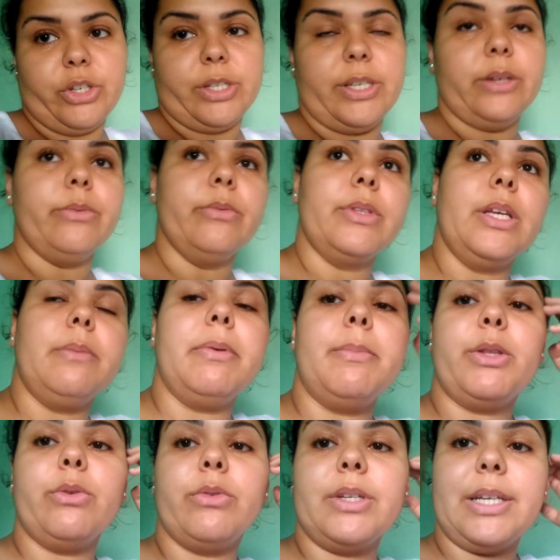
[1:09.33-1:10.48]
Hoje é segunda,
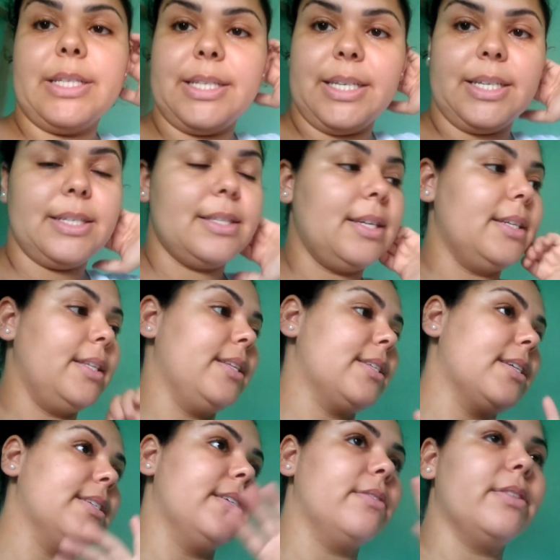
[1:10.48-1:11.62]
imprimi tudo na sexta. E tá
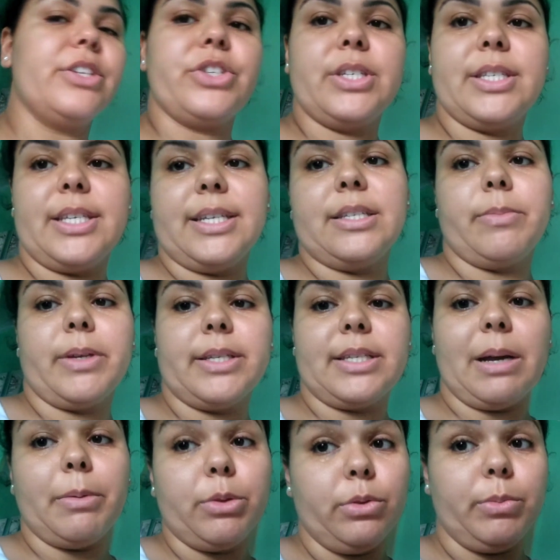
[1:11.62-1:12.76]
descansando desde sexta, porque
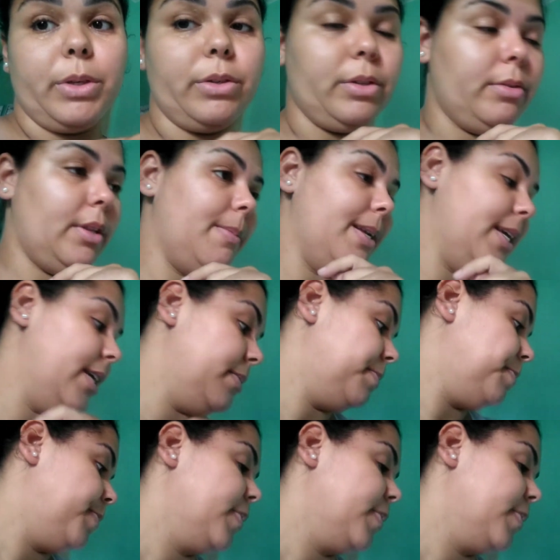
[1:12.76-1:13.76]
sábado e domingo não trabalhei.